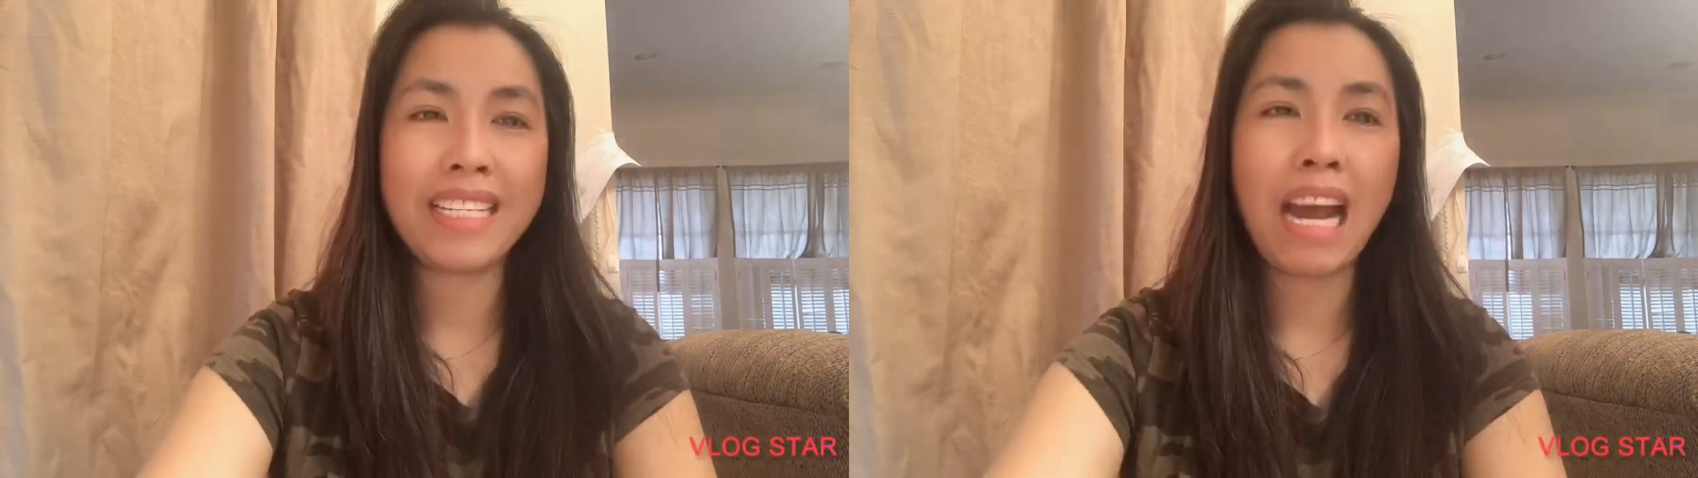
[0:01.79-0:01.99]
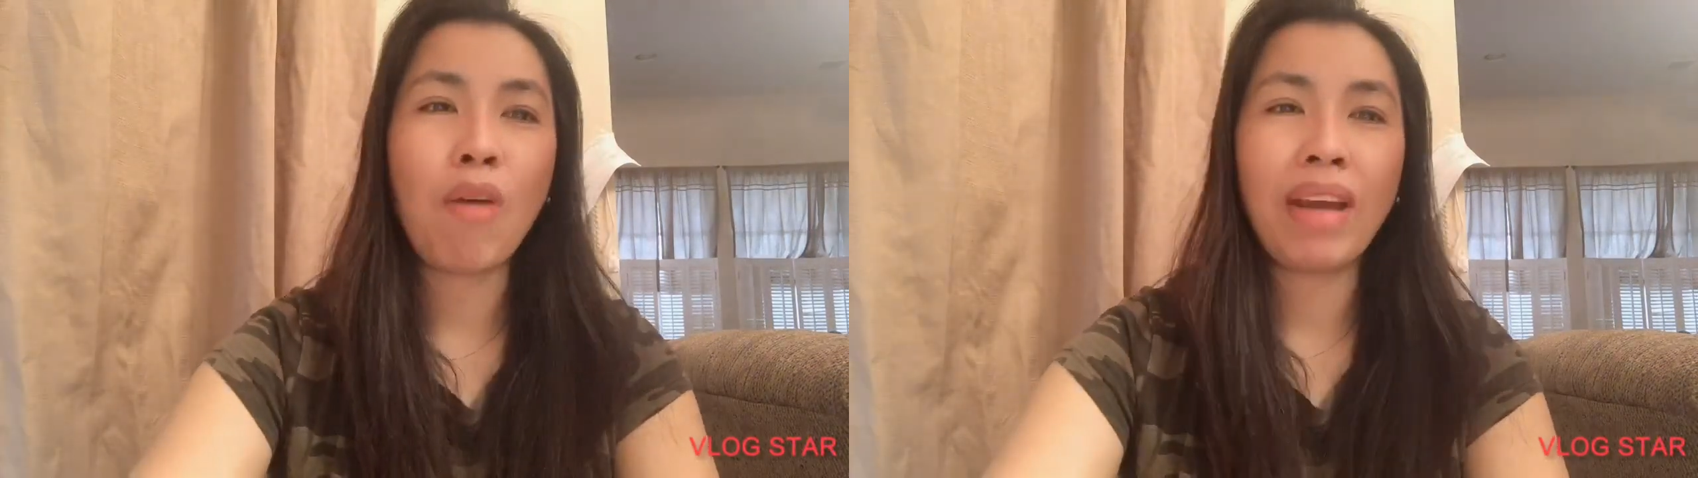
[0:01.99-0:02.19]

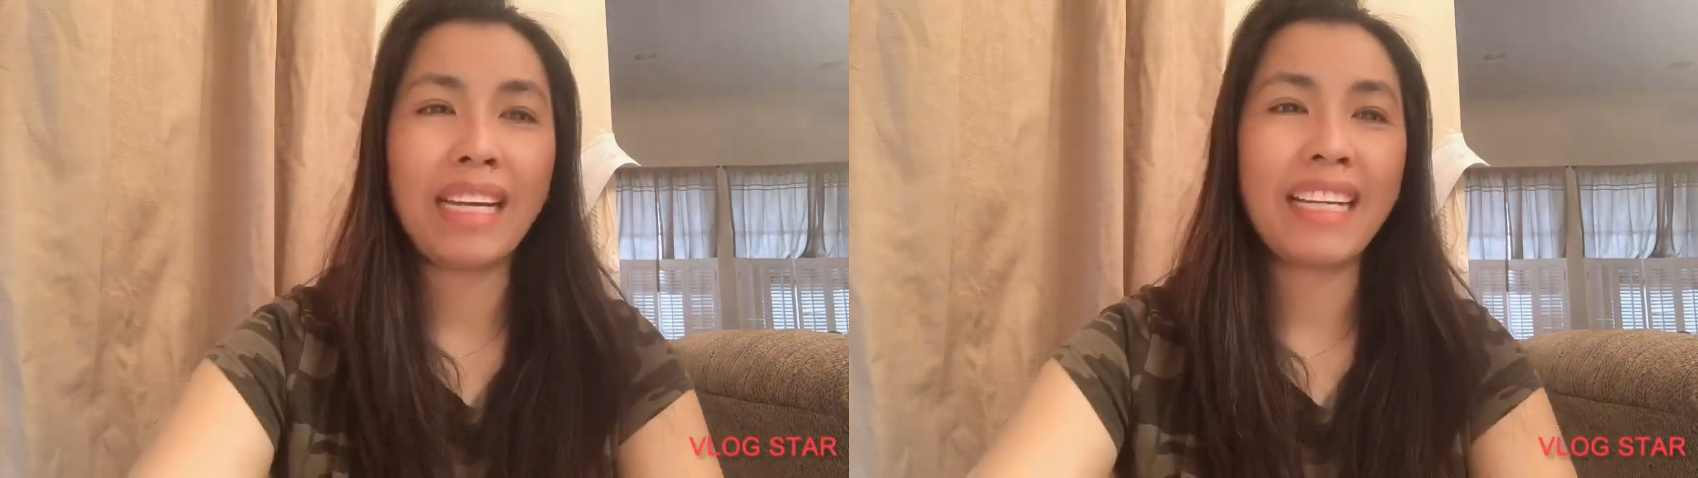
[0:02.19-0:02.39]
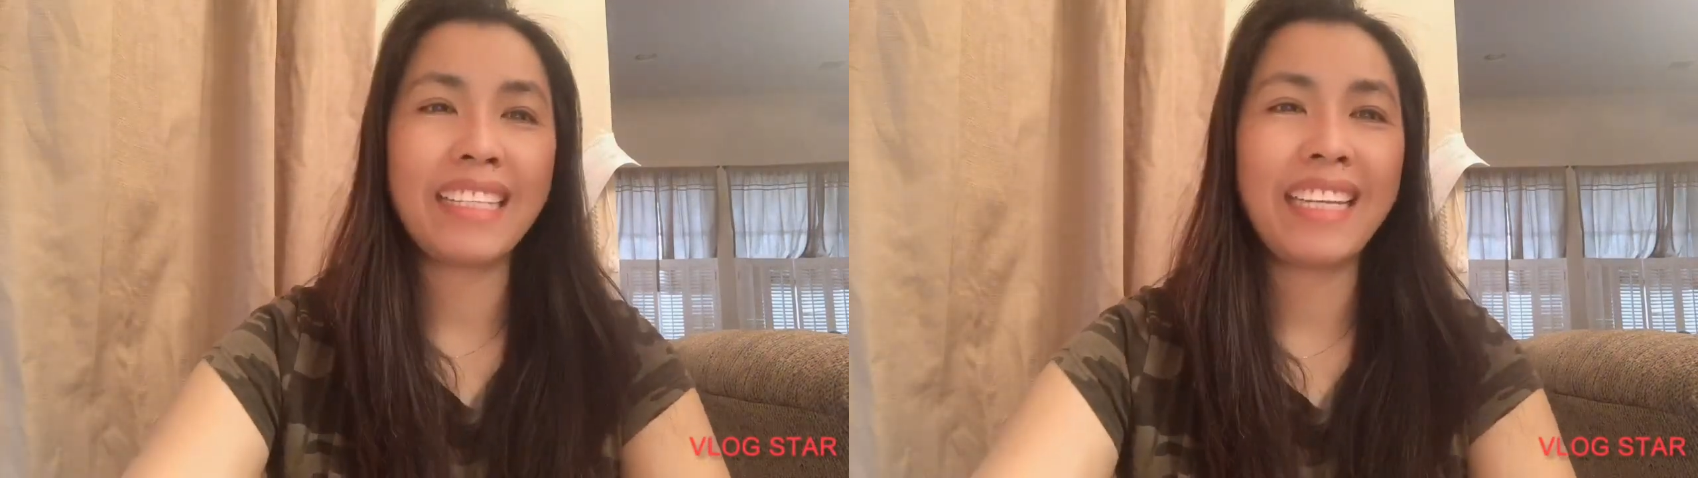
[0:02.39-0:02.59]
เช้าวัน
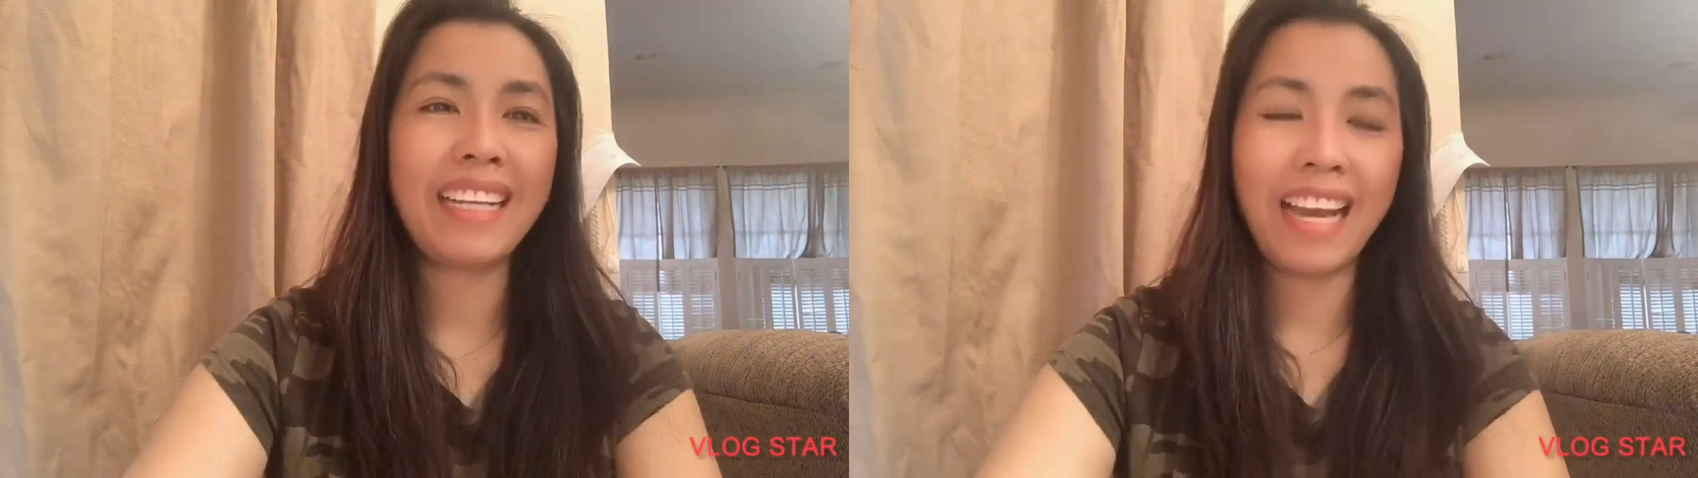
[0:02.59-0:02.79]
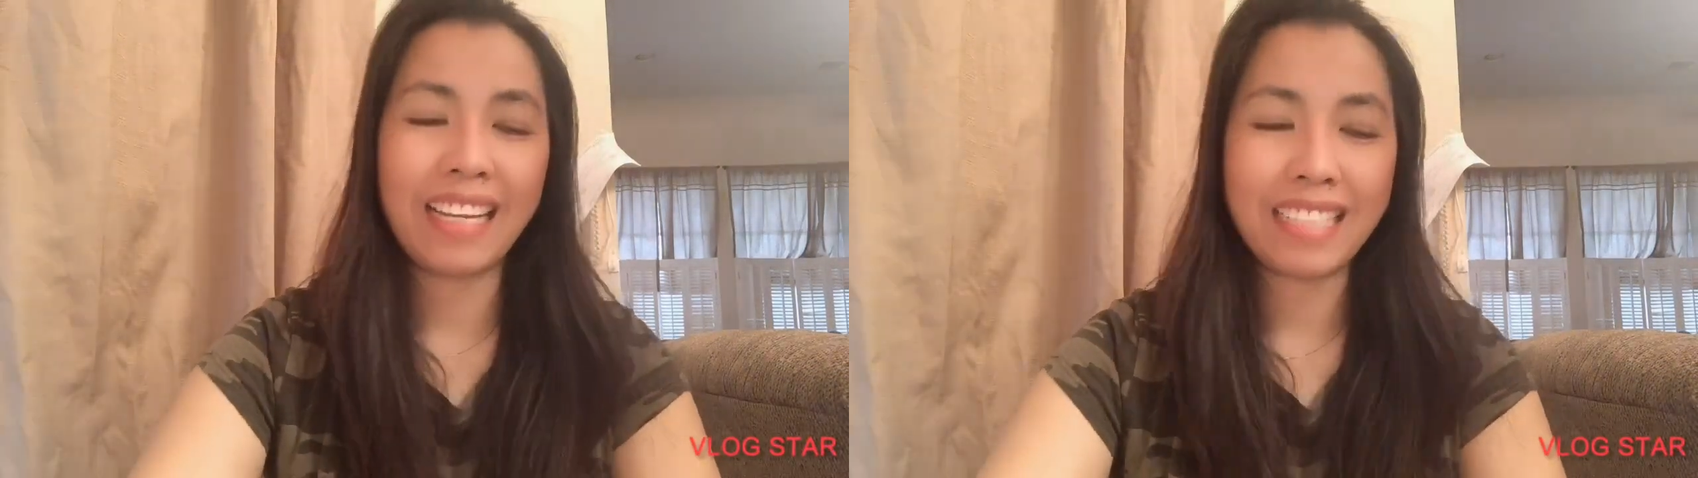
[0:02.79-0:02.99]
อาทิต
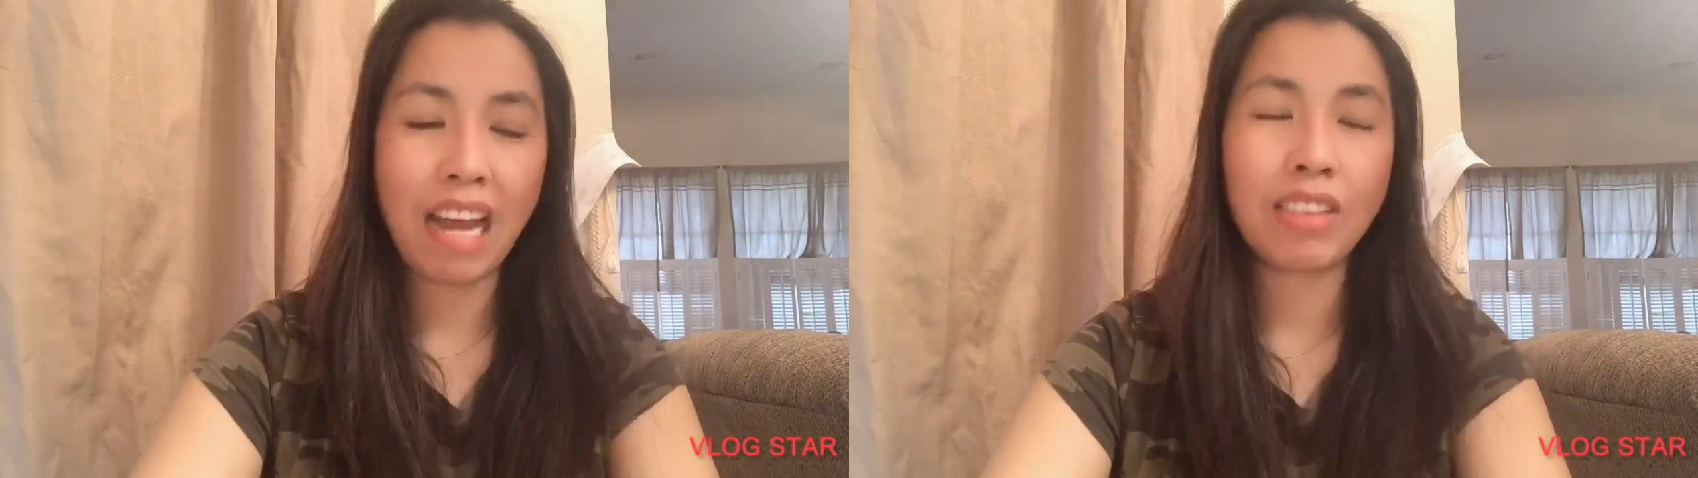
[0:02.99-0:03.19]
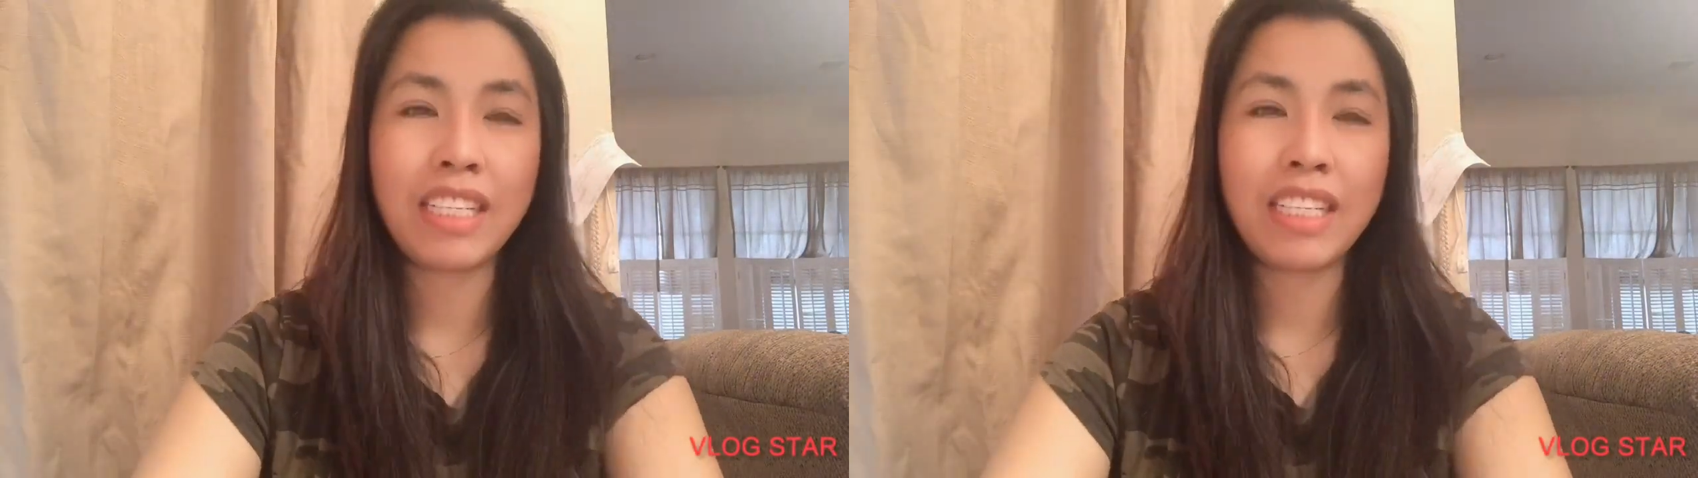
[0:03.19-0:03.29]
ย์ค่ะ เช้า